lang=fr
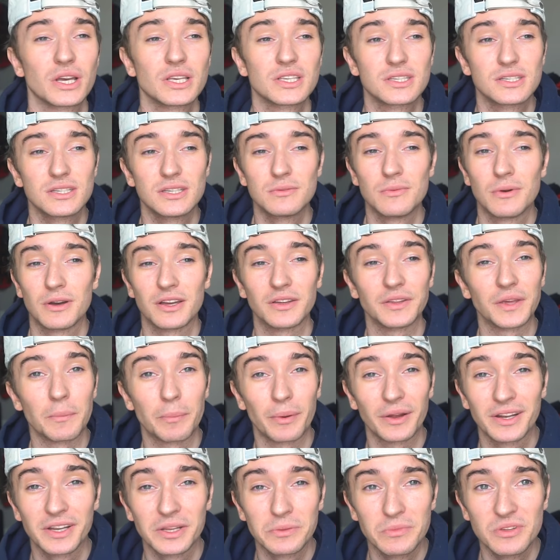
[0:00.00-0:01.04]
ici, bah, il n'y a
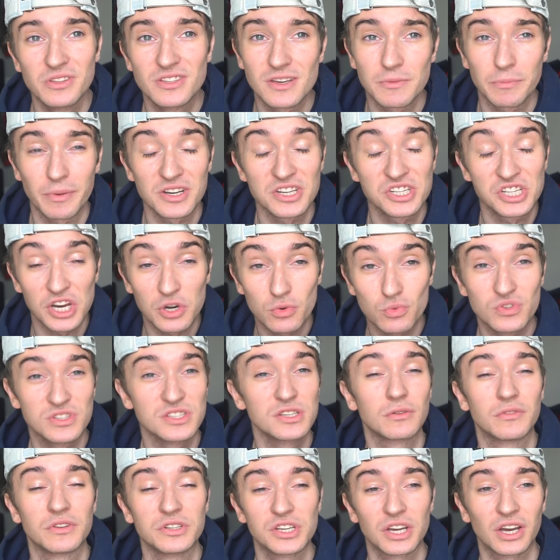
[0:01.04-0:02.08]
pas de limite, il n'y a pas de jalousie,
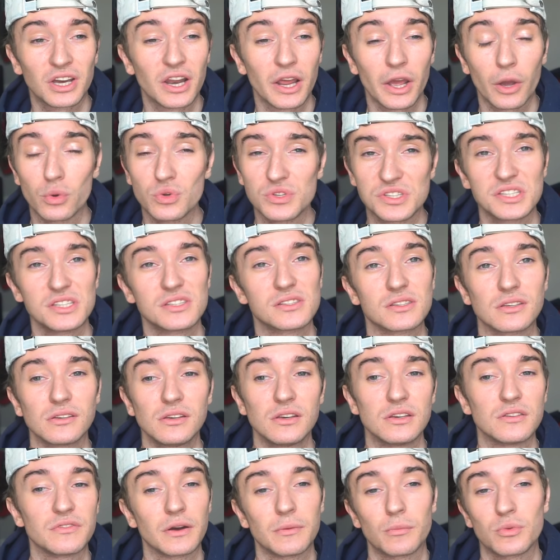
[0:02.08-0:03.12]
on va dire, à la réussite.
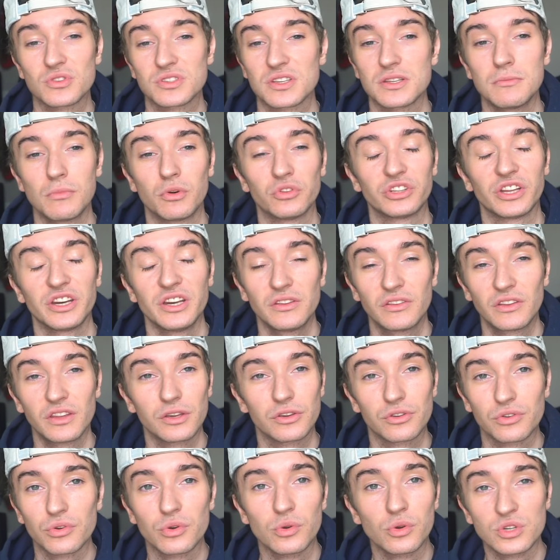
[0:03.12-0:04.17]
Et vraiment, c'est une mentalité
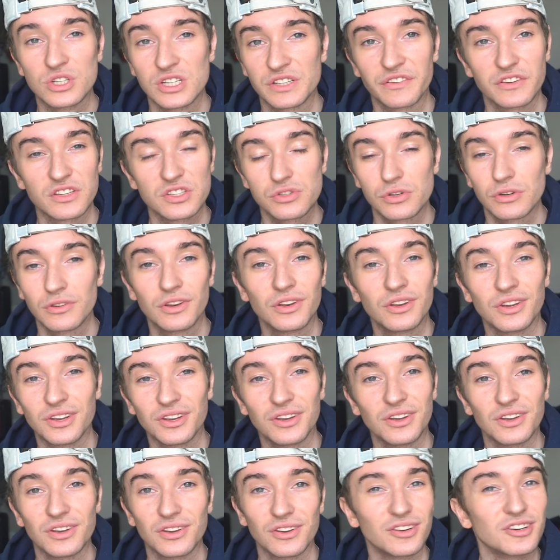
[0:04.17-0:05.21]
que, que j'affectionne et
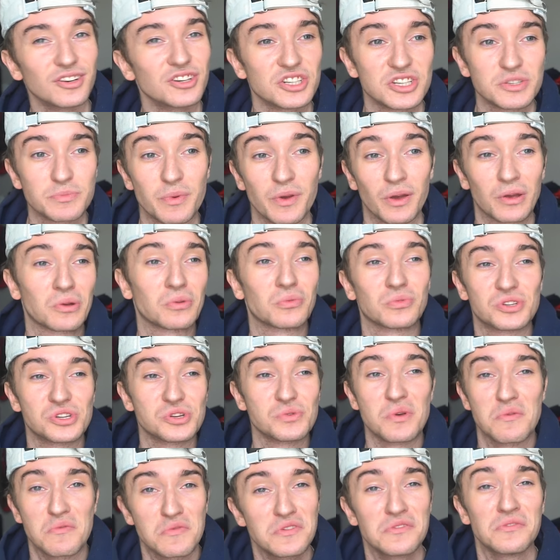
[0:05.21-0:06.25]
que j'espère
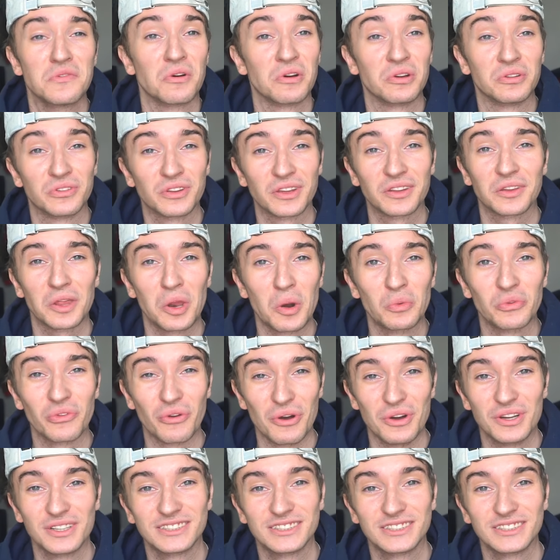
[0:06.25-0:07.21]
continuer à vivre très très longtemps